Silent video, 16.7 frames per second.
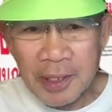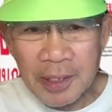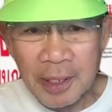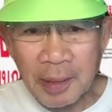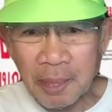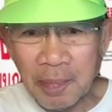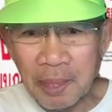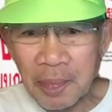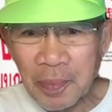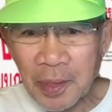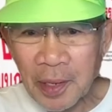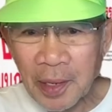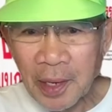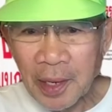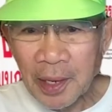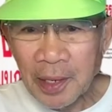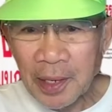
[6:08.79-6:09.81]

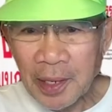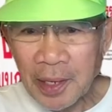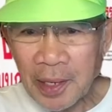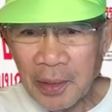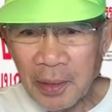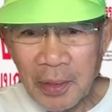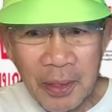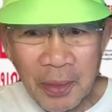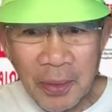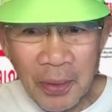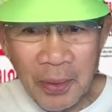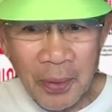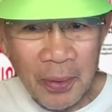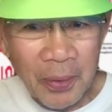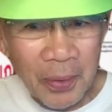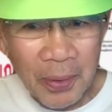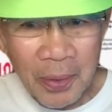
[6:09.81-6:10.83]
2540 ที่อยู่
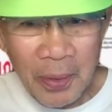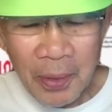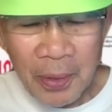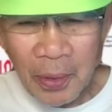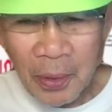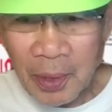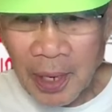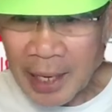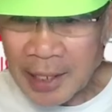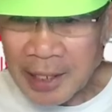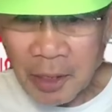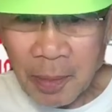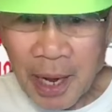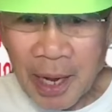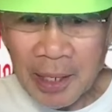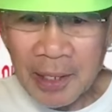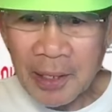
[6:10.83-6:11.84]
ๆ ลูกหลานชา
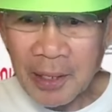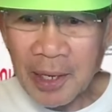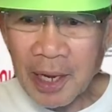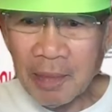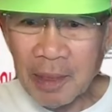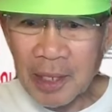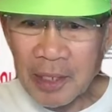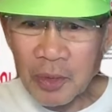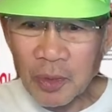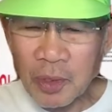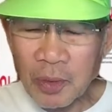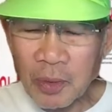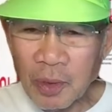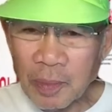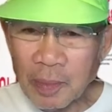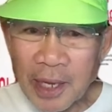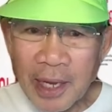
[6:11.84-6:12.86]
วบ้านก็ได้มีส่วน
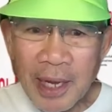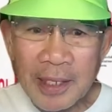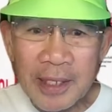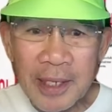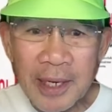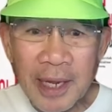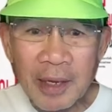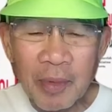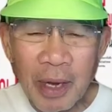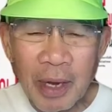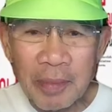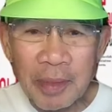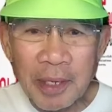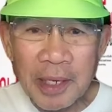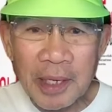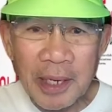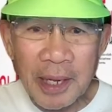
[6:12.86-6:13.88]
ร่วมในการแสดงความ
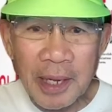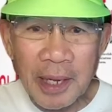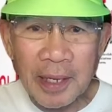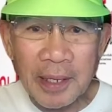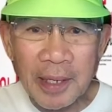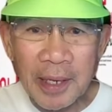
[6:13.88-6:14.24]
คิดเห็น